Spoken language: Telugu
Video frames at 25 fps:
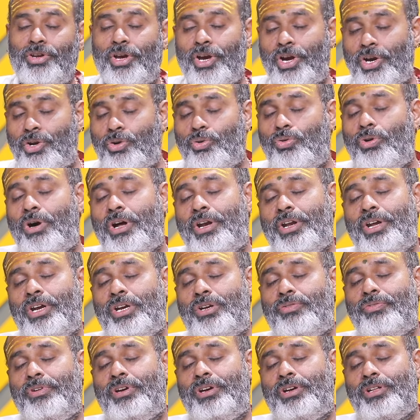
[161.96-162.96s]
ఏడు
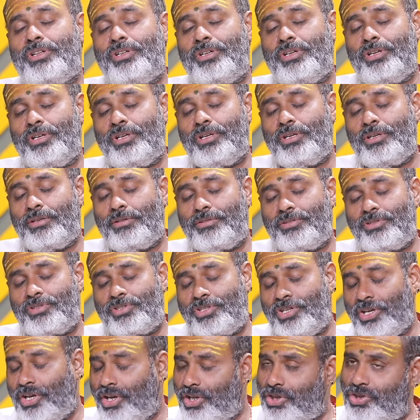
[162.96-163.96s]
అనేటువంటిది
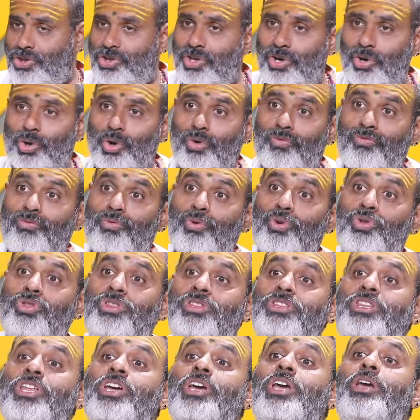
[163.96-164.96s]
చరిత్రలో
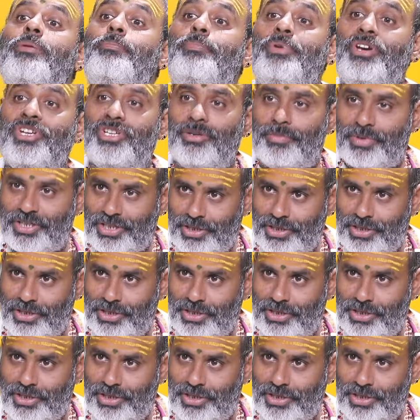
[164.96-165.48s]
వృద్ధికి బీజం